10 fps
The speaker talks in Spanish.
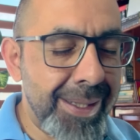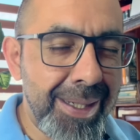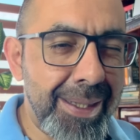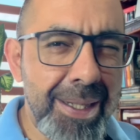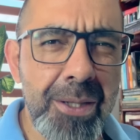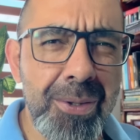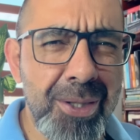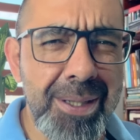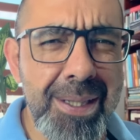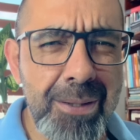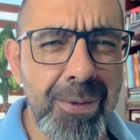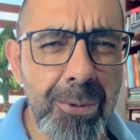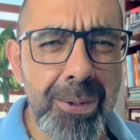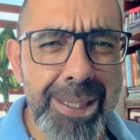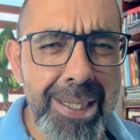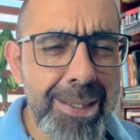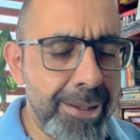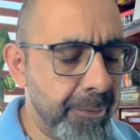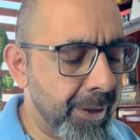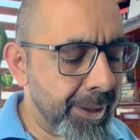han tenido ciertas dificultades
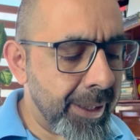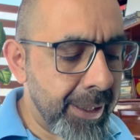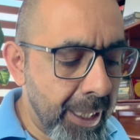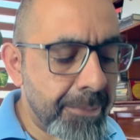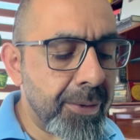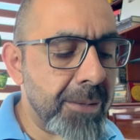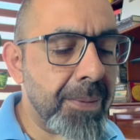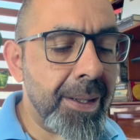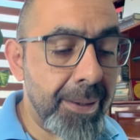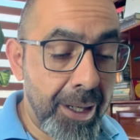de fertilidad, pues para,